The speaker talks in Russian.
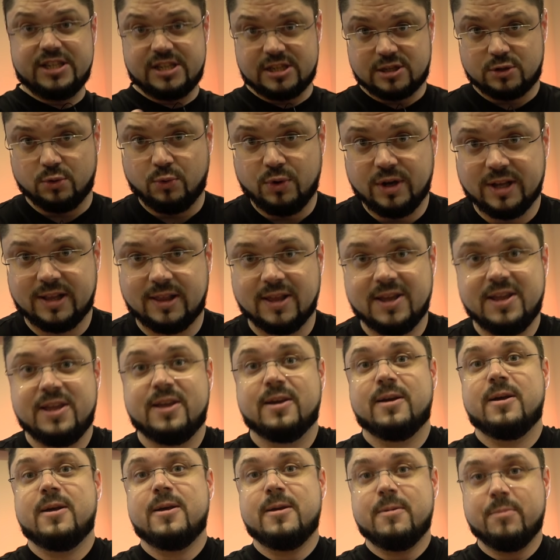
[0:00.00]
И стоят
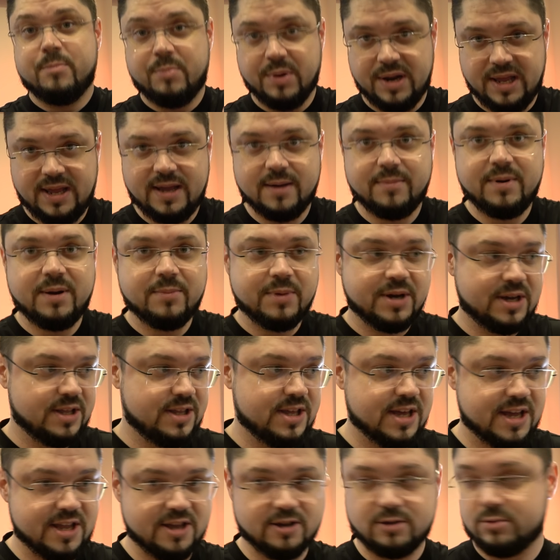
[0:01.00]
они приемлемых
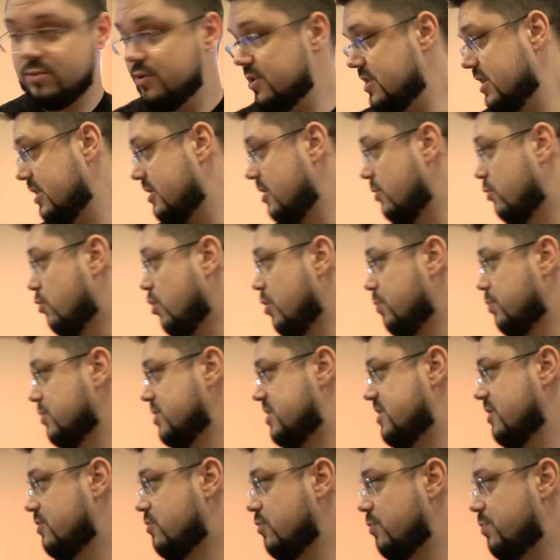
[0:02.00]
денег. То есть этот
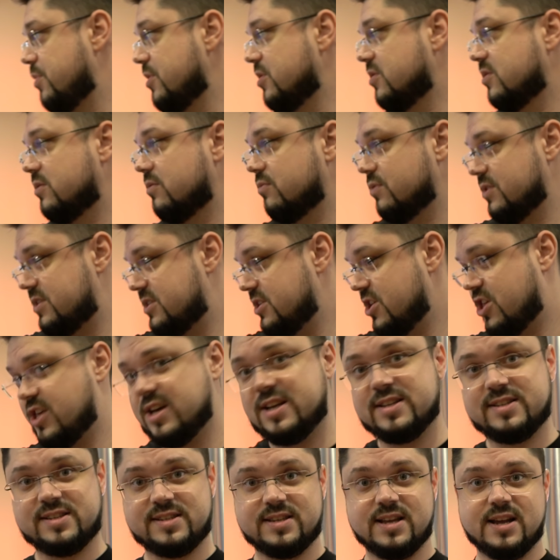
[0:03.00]
корпус я купил вот
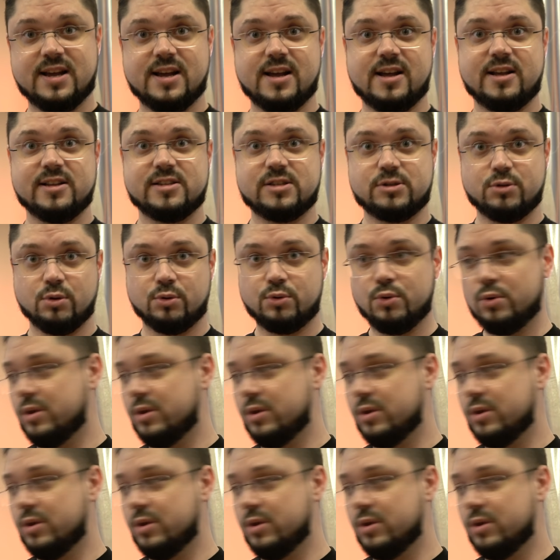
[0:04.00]
сейчас за 100